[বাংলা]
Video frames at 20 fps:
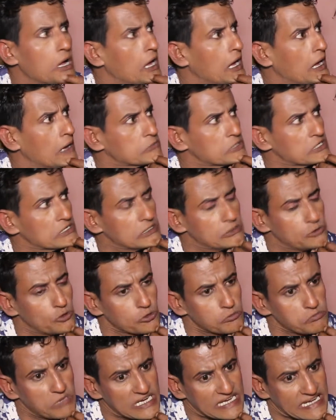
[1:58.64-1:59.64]
আমি কি
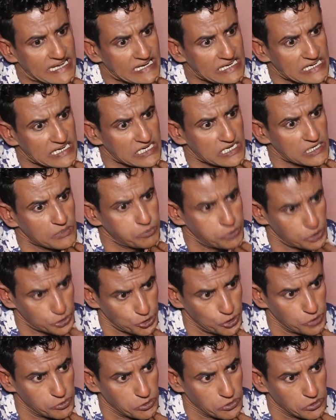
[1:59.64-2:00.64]
লোকমান ক্যারেক্টারটা কি
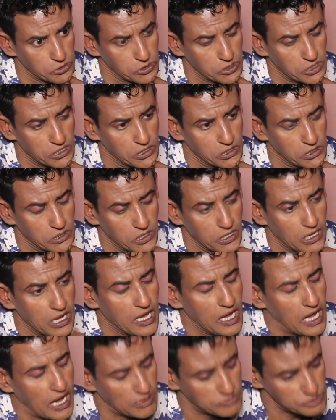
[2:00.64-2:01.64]
পড়তেইব
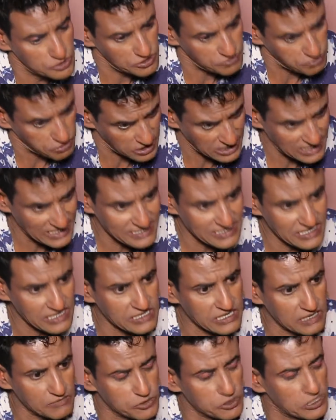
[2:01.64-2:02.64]
আমি যদি আগে
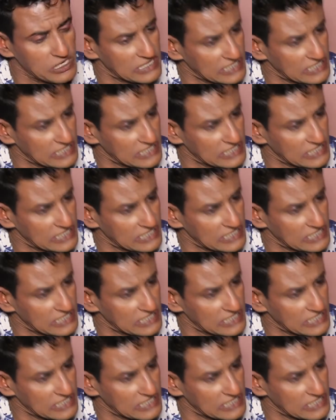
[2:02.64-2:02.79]
জানতাম তাহলে